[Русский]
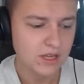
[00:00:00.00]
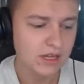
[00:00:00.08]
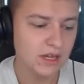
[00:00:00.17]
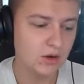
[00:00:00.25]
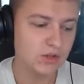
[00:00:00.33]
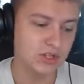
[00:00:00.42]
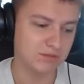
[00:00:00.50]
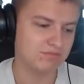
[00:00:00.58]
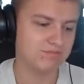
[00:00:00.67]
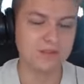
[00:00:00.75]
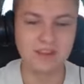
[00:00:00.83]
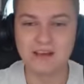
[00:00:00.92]
Короче,
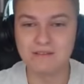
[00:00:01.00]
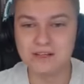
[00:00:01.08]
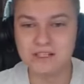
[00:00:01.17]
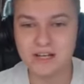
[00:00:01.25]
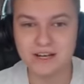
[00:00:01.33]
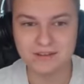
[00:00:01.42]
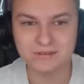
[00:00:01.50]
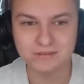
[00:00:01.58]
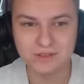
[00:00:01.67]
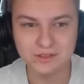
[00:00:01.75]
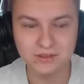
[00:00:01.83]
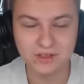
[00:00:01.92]
лава-шар,
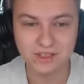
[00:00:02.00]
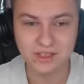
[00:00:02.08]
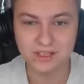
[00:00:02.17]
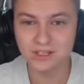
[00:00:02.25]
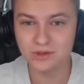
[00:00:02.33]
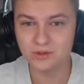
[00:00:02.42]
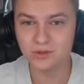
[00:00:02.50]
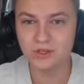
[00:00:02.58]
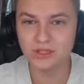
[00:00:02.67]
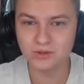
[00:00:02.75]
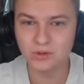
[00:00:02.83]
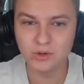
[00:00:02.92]
и у
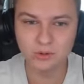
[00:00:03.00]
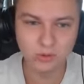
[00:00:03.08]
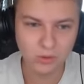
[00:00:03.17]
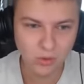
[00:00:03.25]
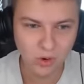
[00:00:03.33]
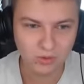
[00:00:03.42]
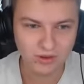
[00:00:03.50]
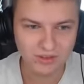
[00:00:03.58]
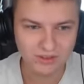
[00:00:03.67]
одного, и у другого.